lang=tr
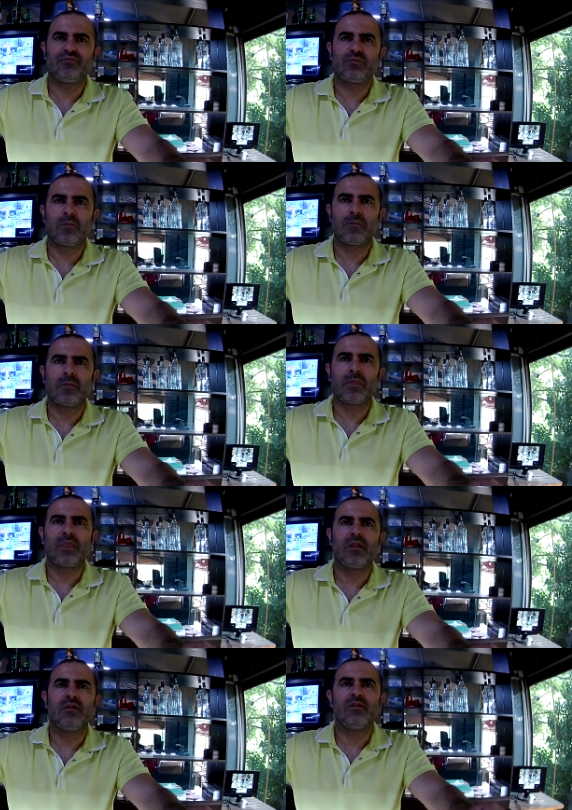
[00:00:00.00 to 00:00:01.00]
Evet.
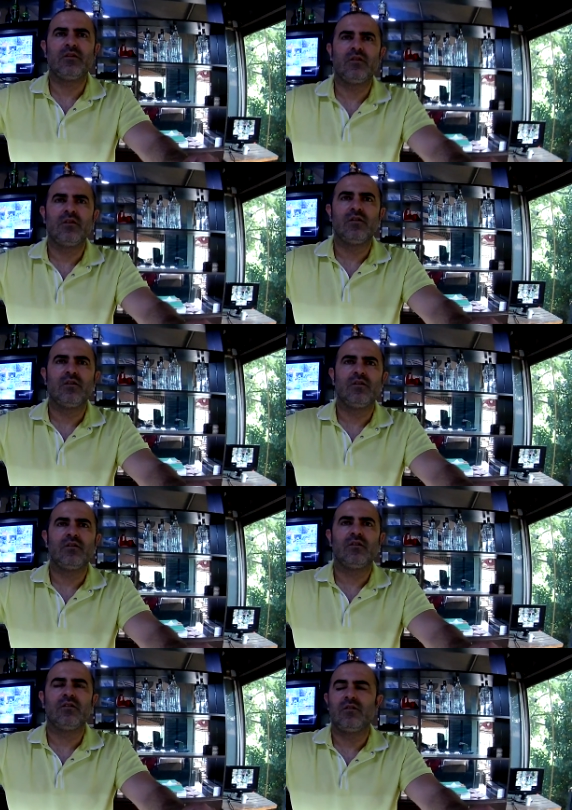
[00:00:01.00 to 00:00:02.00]
Peki buradaki
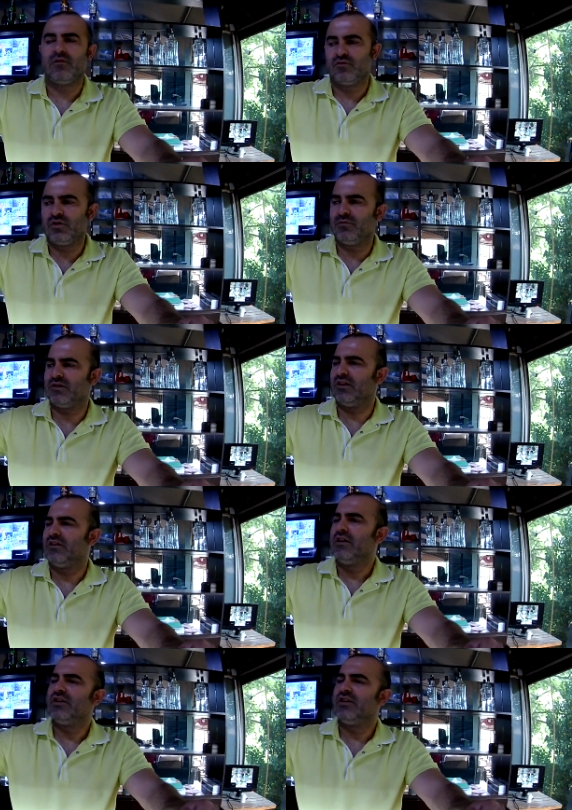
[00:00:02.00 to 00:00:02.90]
efsanelerden bahsetmiştim. Tabii ki.